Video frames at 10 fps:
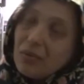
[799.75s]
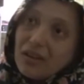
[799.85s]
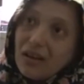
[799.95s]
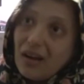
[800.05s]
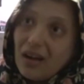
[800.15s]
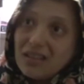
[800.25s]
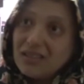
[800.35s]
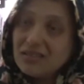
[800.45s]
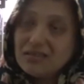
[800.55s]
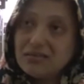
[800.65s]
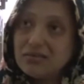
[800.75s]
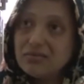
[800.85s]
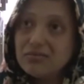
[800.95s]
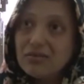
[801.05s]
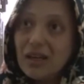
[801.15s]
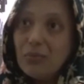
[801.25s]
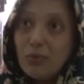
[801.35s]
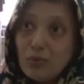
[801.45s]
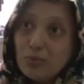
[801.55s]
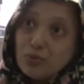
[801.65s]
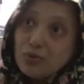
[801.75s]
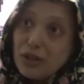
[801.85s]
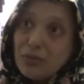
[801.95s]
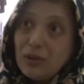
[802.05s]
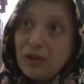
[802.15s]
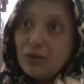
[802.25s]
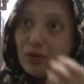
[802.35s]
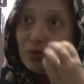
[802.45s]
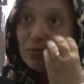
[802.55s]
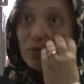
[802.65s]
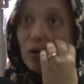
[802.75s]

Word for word: ben artık ya bunları biliyorum.